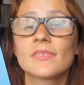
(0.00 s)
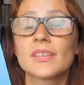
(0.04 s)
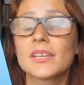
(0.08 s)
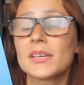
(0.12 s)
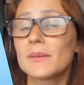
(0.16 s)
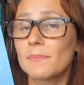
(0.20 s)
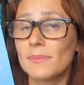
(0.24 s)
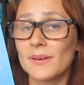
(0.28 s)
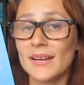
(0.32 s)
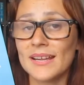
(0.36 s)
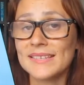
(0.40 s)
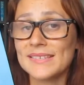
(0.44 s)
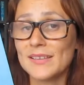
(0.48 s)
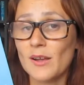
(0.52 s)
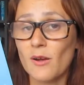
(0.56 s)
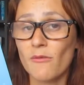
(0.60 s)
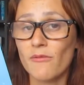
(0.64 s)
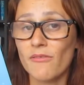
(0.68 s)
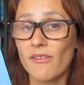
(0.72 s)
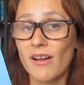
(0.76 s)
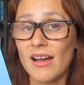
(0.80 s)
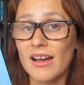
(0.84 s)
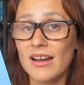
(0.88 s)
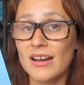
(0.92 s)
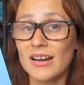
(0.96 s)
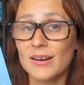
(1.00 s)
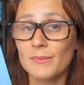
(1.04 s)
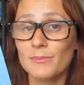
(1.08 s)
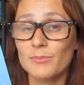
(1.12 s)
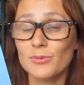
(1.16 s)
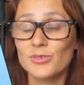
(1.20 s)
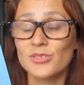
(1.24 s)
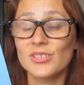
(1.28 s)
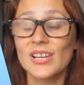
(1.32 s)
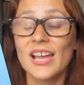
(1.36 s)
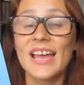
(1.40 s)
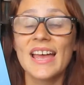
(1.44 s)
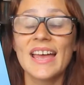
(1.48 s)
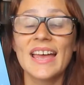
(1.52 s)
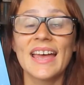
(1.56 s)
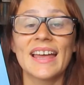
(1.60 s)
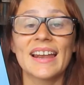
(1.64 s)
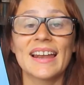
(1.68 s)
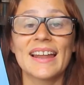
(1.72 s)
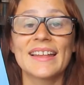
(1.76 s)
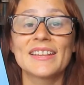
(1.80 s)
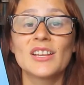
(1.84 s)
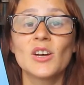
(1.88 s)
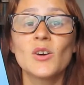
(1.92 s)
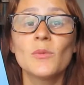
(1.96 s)
E para salvar ambos,
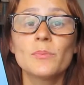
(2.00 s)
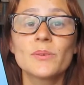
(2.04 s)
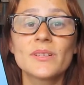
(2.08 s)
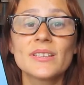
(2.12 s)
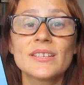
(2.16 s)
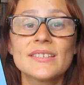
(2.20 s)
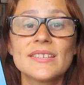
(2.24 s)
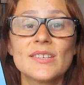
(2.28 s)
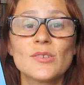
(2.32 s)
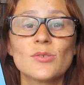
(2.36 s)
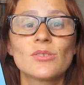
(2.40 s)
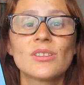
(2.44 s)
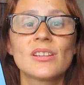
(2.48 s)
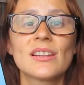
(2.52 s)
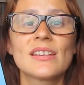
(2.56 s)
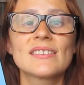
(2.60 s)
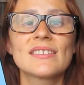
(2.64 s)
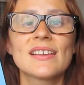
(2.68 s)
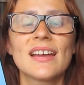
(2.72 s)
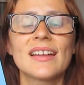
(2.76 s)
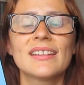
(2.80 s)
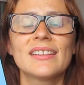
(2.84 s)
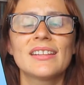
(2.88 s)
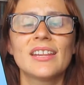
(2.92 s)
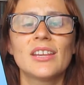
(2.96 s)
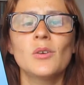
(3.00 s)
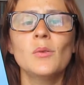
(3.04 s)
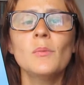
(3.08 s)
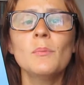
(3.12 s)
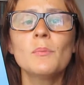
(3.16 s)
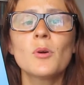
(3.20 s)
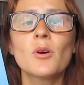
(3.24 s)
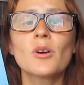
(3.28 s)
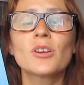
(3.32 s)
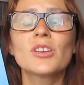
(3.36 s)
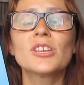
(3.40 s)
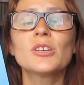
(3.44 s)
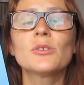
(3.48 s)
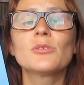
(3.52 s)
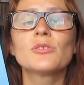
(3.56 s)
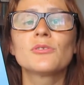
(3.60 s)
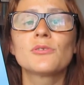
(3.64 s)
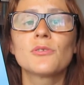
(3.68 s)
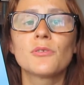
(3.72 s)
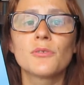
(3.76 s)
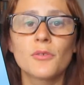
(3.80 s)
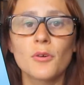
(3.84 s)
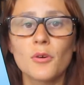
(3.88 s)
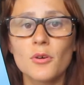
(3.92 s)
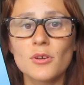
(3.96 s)
ela não precisa utilizar nem um pouquinho
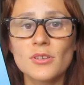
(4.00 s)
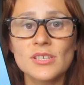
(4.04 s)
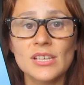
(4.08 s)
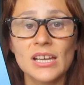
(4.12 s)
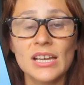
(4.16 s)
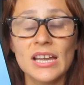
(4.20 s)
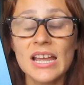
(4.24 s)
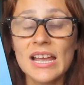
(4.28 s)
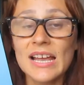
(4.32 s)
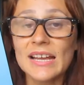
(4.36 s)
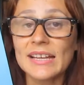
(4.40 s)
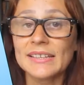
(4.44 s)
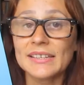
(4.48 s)
de força,